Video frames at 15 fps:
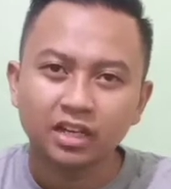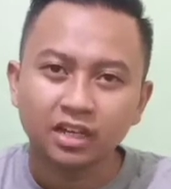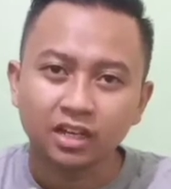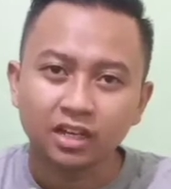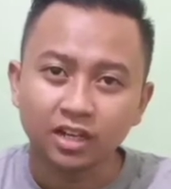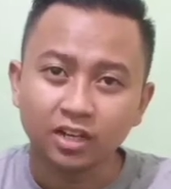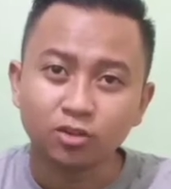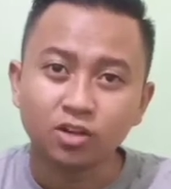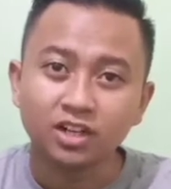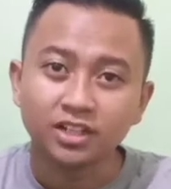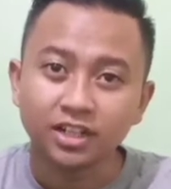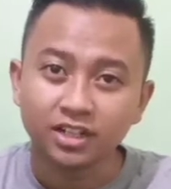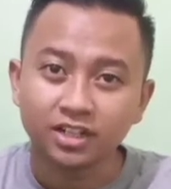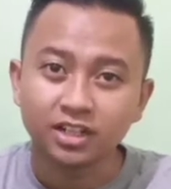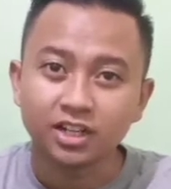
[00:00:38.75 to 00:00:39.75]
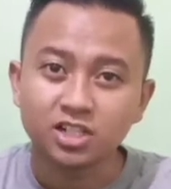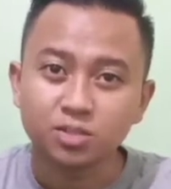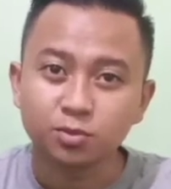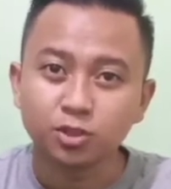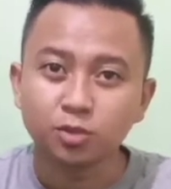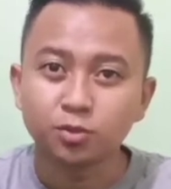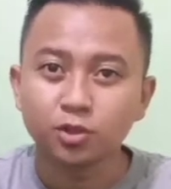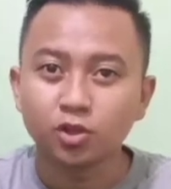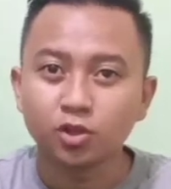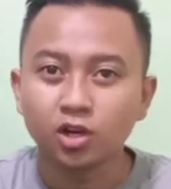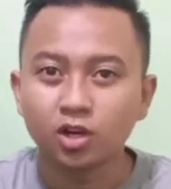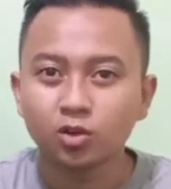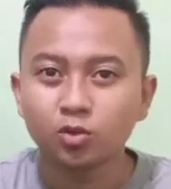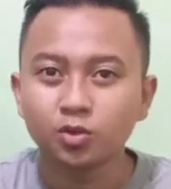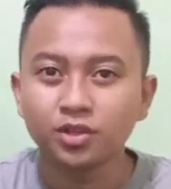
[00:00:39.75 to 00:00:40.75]
kalian udah lihat nih guys video-video
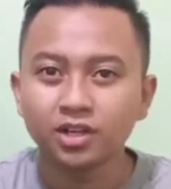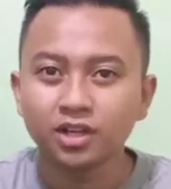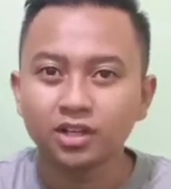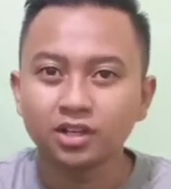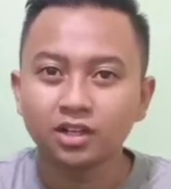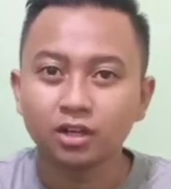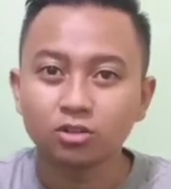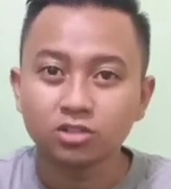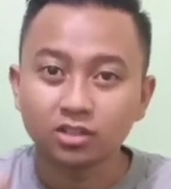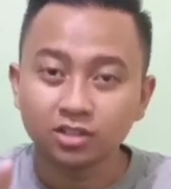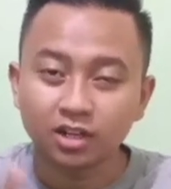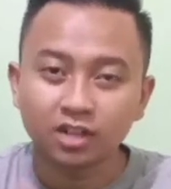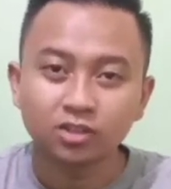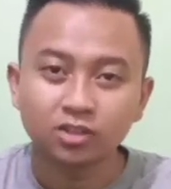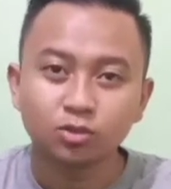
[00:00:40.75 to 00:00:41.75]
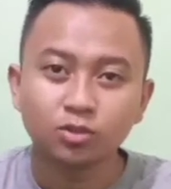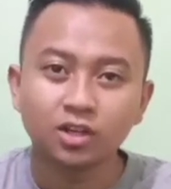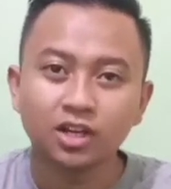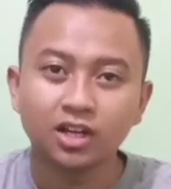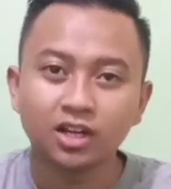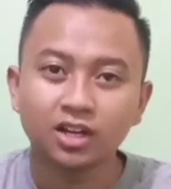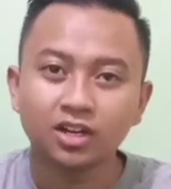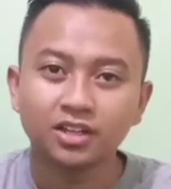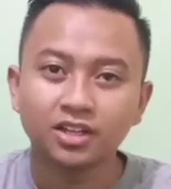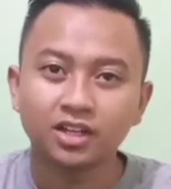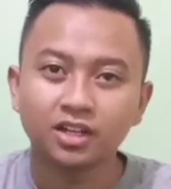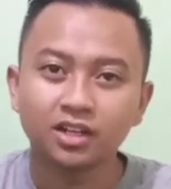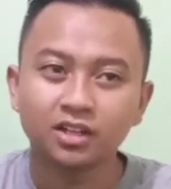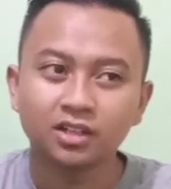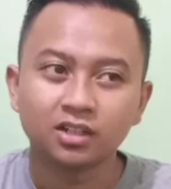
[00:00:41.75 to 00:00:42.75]
aku yang rehousing tarantula,
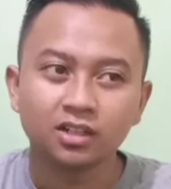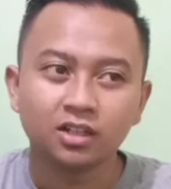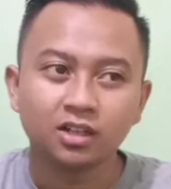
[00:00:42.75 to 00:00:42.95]
yang